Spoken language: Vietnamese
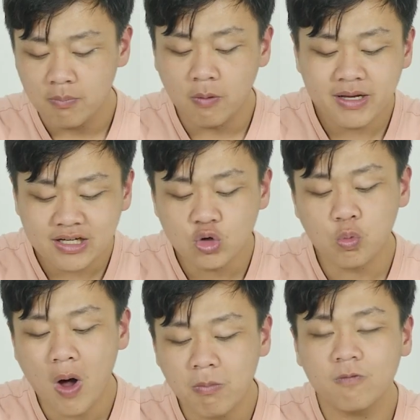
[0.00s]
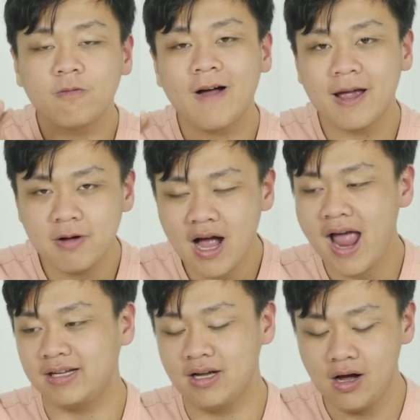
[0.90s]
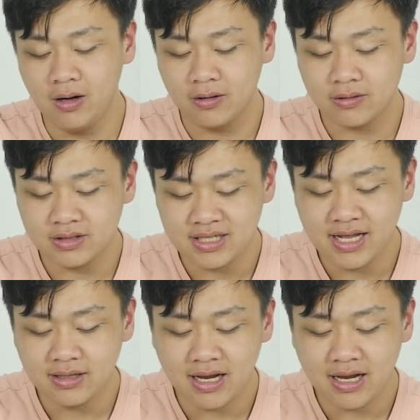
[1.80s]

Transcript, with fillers: Bọn mình đã chụp qua một vài bức ảnh ở trên